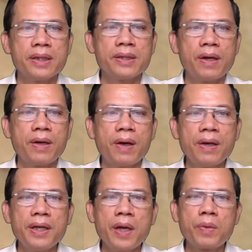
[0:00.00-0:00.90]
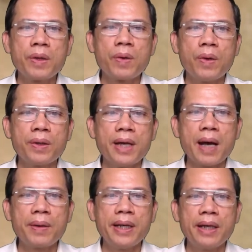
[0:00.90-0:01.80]
Do đó, nếu quý cô
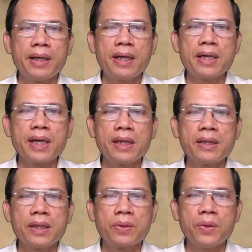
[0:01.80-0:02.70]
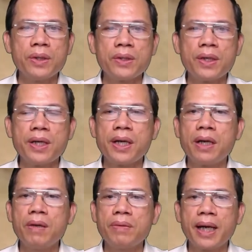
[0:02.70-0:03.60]
đang quyết định nâng khăn rửa túi cho người
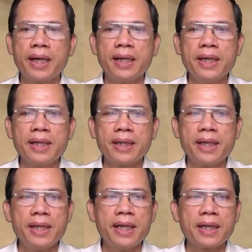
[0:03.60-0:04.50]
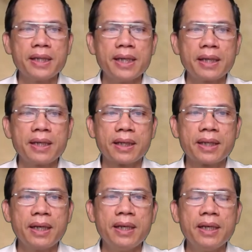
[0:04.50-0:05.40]
đàn ông này thì nên cân nhắc thật
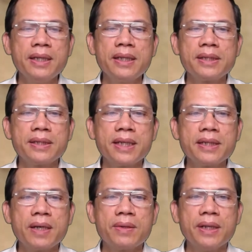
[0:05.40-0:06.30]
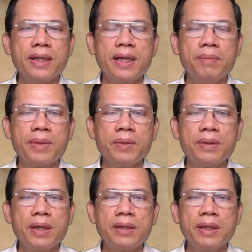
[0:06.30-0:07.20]
kỹ lưỡng, tránh trao gửi niềm yêu
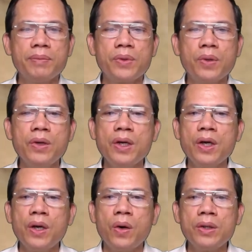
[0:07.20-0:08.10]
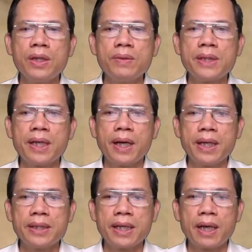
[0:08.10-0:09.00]
thương nhầm chỗ, hôn nhân sau
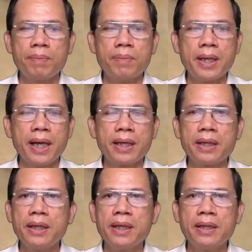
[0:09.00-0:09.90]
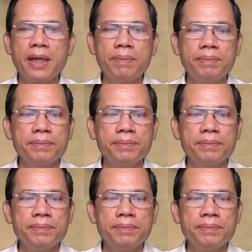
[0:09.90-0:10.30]
này sẽ gặp bất hạnh liên tiếp.